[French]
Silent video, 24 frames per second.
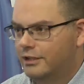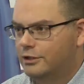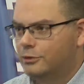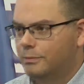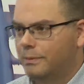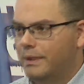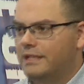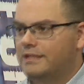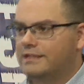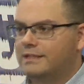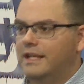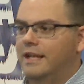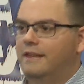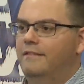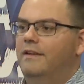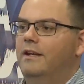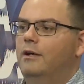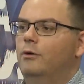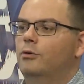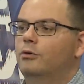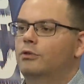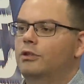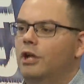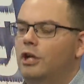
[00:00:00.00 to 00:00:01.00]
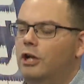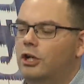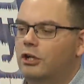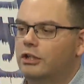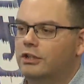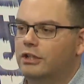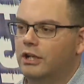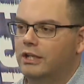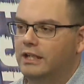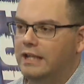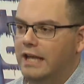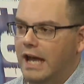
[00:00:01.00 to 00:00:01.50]
Je pense qu'il y avait
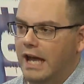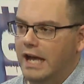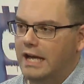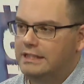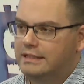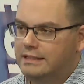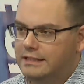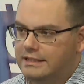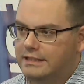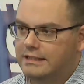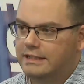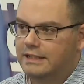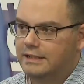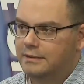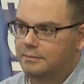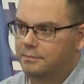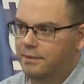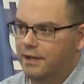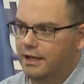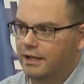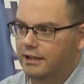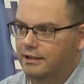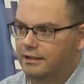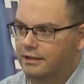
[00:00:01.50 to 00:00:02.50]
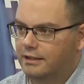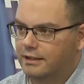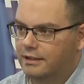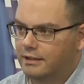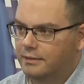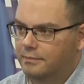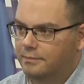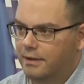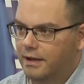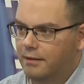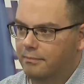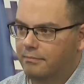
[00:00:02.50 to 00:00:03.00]
au-delà de 40 tirs par,
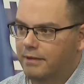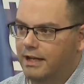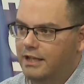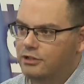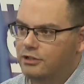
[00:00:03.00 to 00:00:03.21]
euh, par match.